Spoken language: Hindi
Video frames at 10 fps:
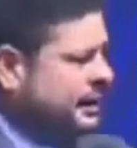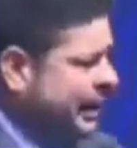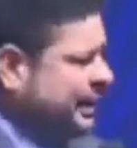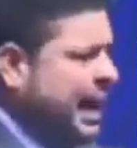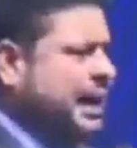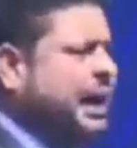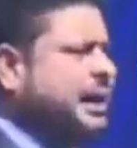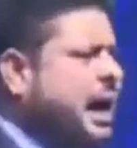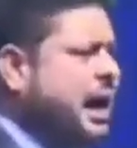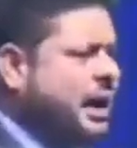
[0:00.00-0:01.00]
डटे
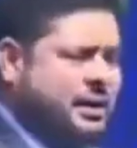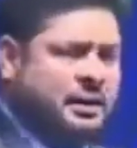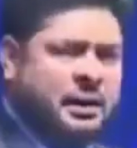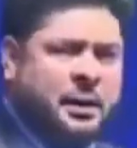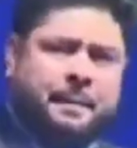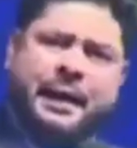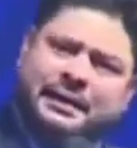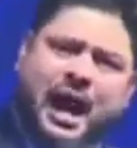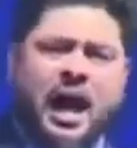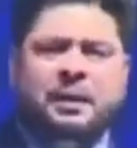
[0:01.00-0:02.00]
रहना
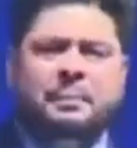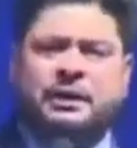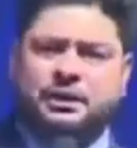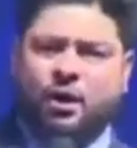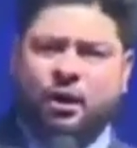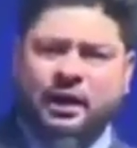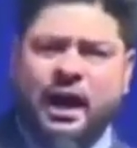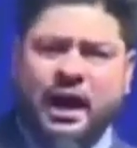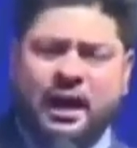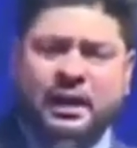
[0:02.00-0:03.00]
मैदान मत छोड़ना
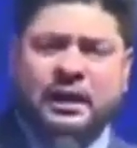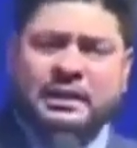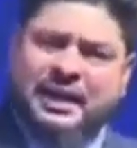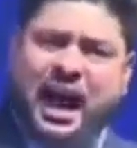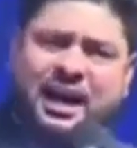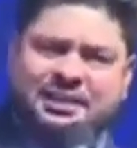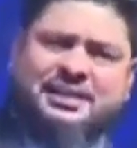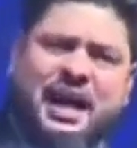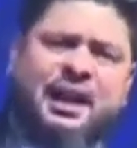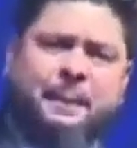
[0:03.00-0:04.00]
चार
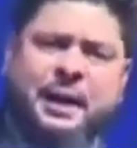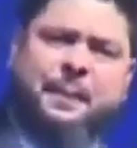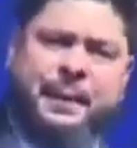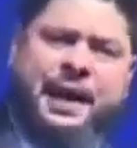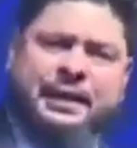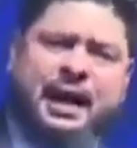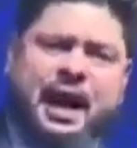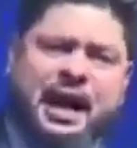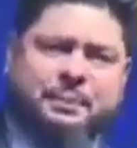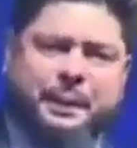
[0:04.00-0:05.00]
साल अपने अपलाइन का
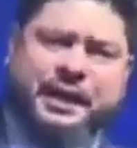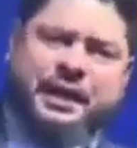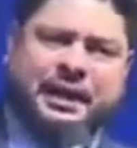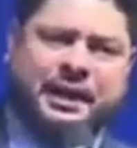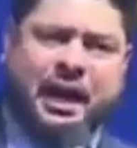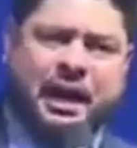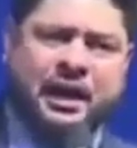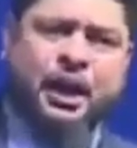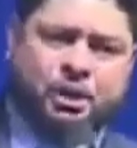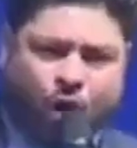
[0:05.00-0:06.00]
हाथ पकड़ लेना
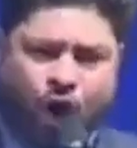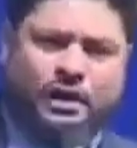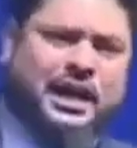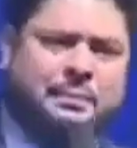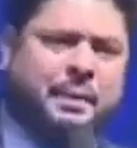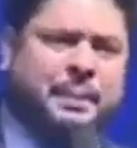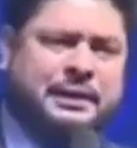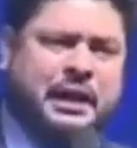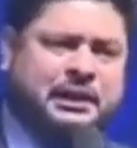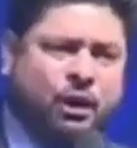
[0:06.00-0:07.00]
शॉर्टकट में
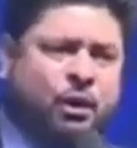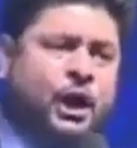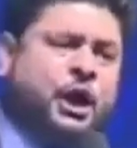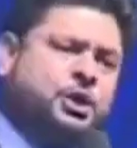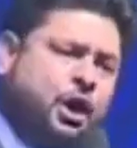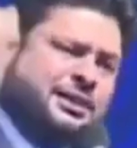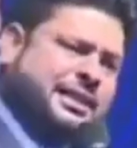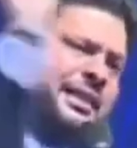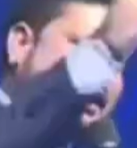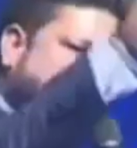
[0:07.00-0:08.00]
बताता हूं जो
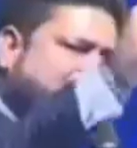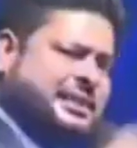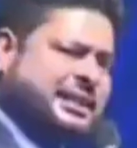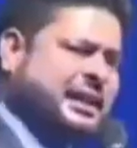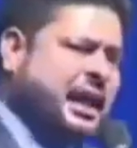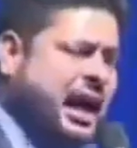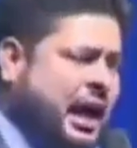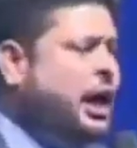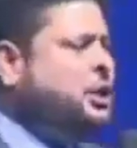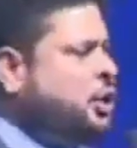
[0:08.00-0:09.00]
सिखाता है सीखना
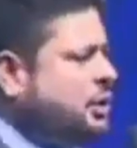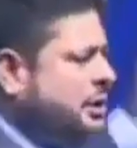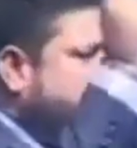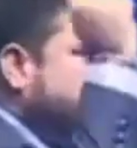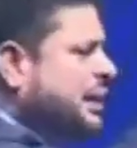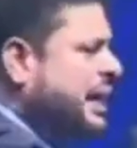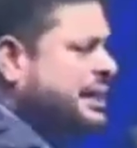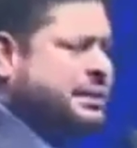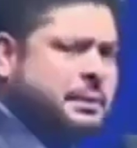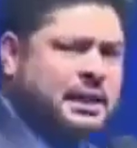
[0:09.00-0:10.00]
जो समझाता है
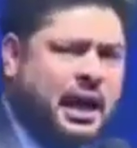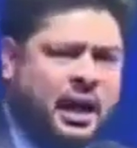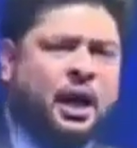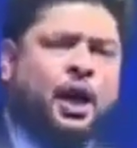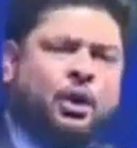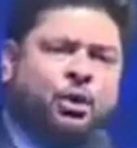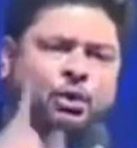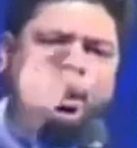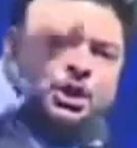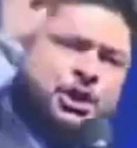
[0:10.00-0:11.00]
समझना खुद
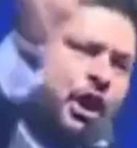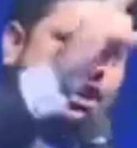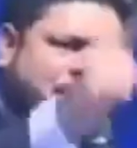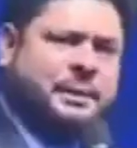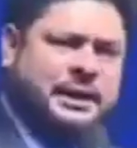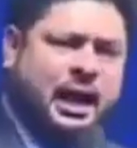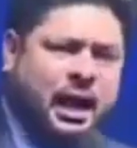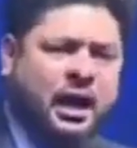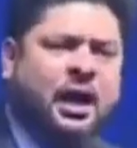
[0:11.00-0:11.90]
को जीरो समझना